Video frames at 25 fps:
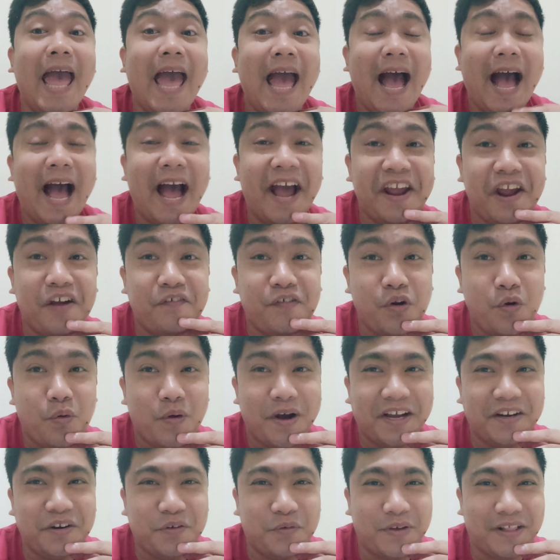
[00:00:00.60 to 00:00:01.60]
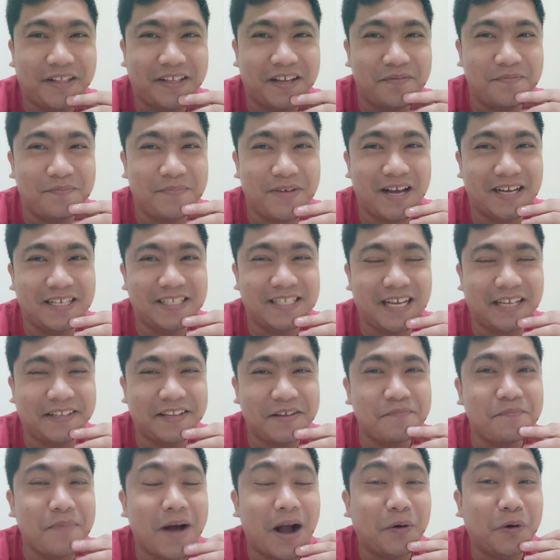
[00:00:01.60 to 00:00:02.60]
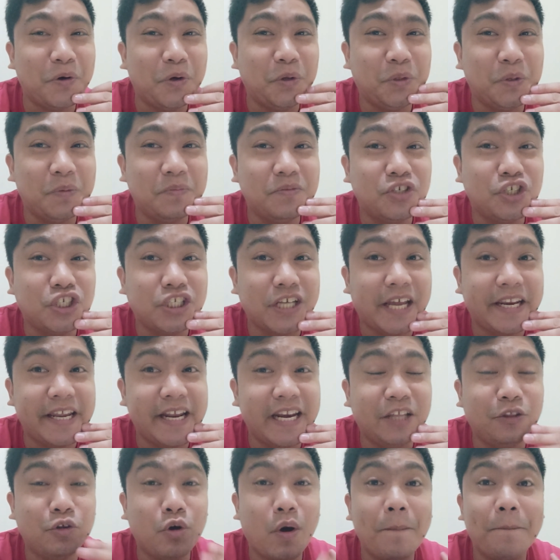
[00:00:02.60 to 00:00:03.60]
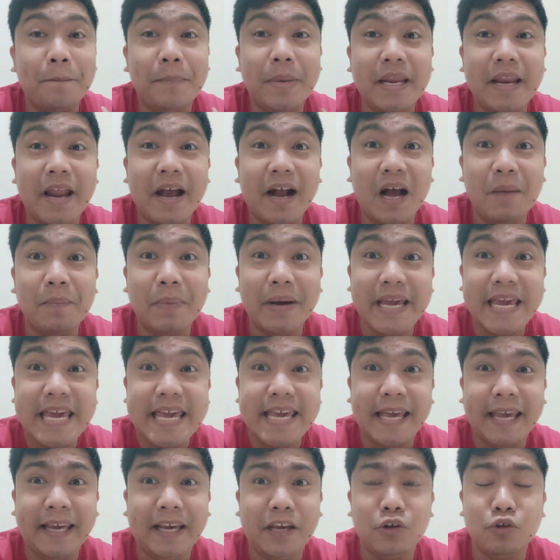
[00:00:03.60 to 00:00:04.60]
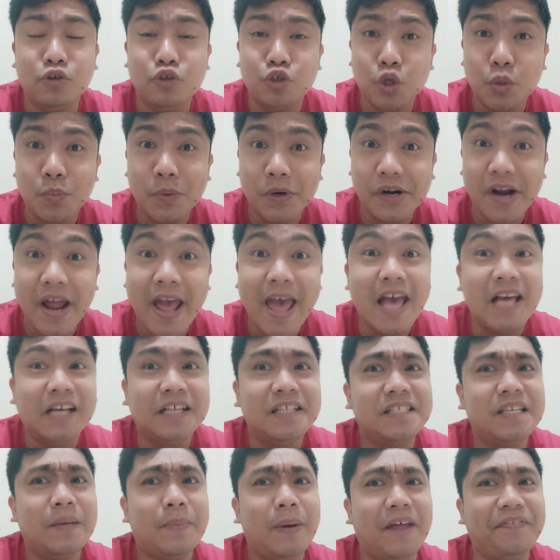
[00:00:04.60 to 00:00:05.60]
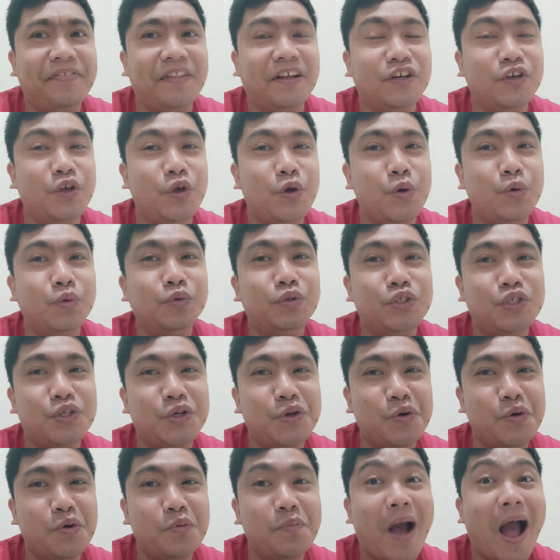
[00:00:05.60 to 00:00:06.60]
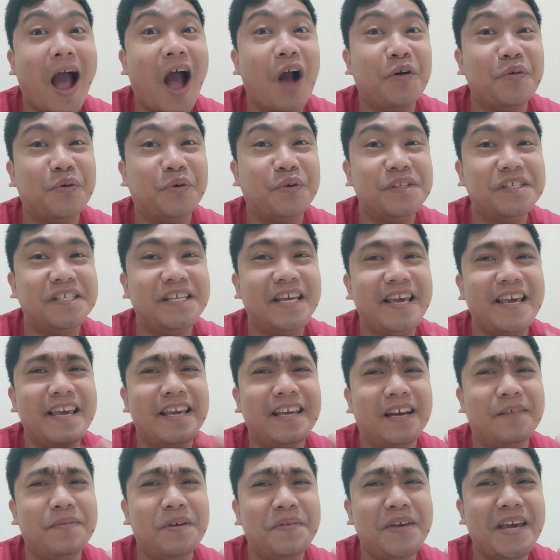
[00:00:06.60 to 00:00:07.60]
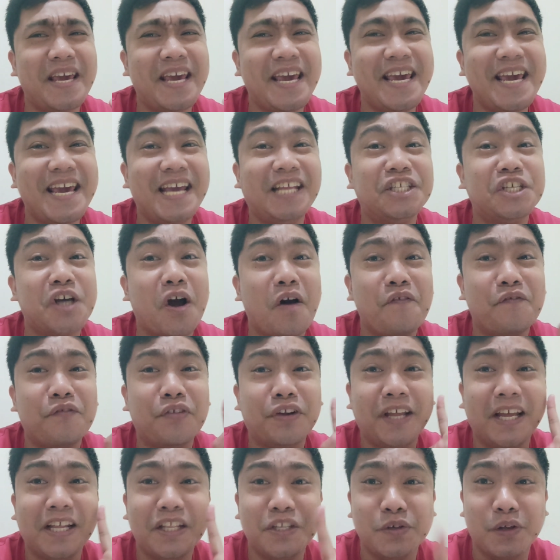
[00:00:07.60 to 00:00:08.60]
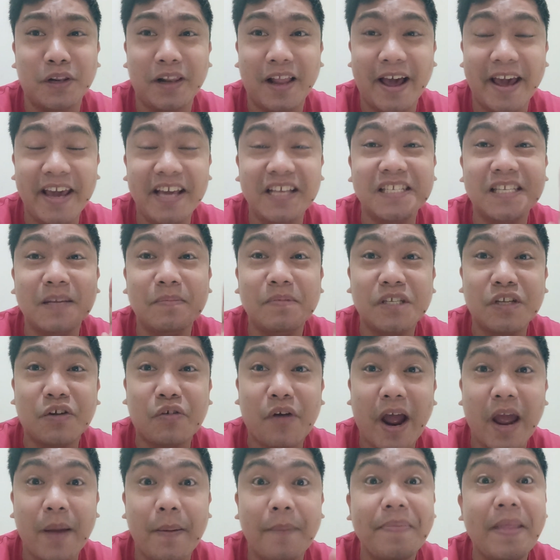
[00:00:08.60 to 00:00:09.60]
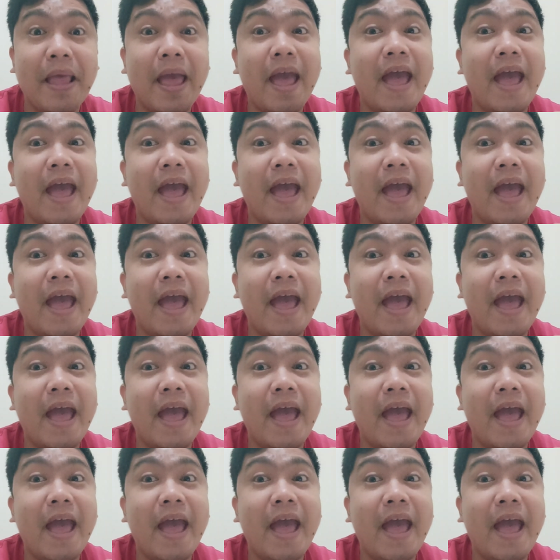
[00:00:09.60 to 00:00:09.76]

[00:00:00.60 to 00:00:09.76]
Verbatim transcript: Hi everyone! Welcome back sa ating bagong YouTube channel. Ito ang pinakamaingay na YouTuber sa balat ng YouTube. Ako si Kabibig! Don't forget to like, subscribe,